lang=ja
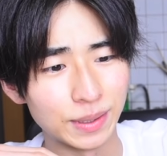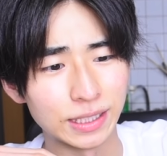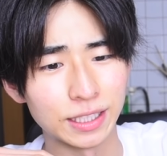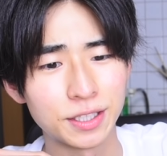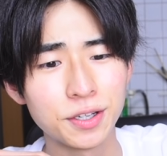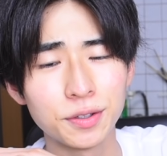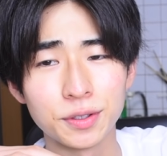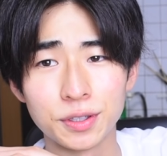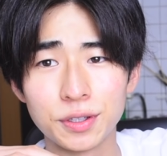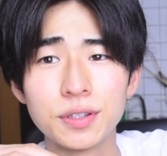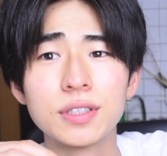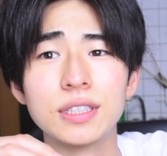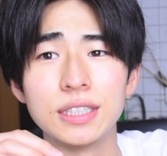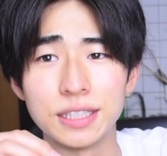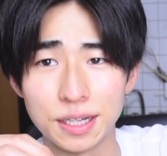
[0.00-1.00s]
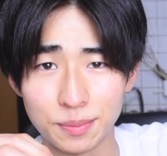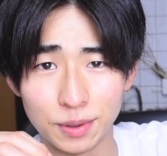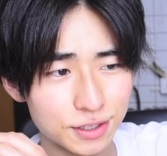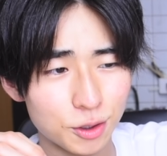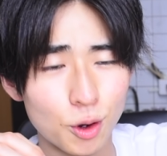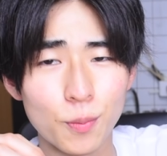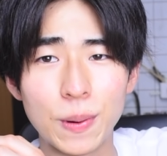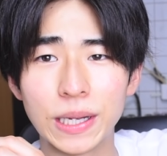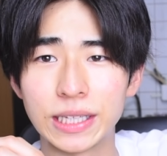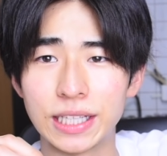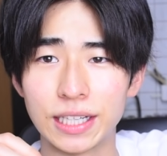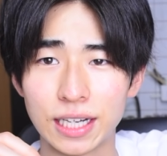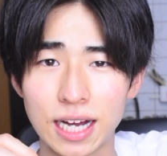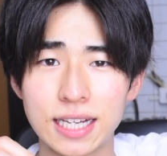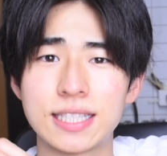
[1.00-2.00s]
また今日の夜にでも
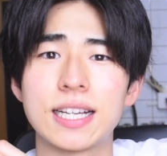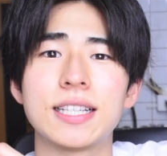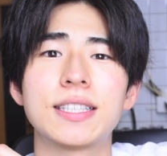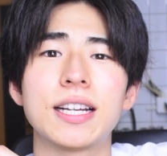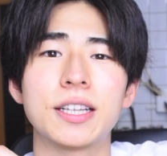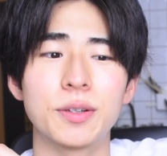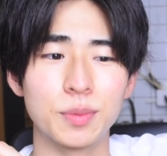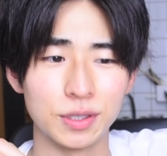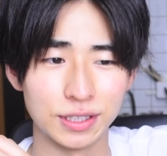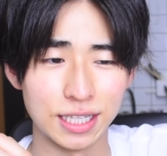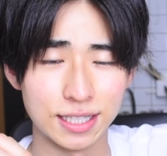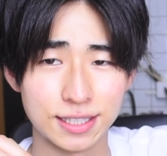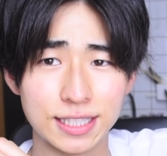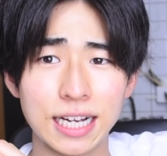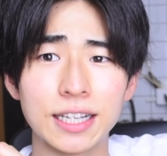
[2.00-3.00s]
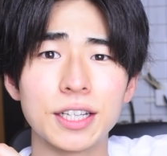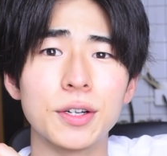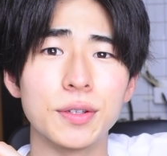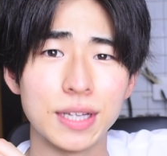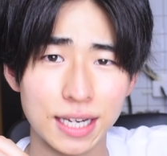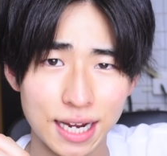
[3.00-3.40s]
チョコパーティー開催したいと思うんで、残業で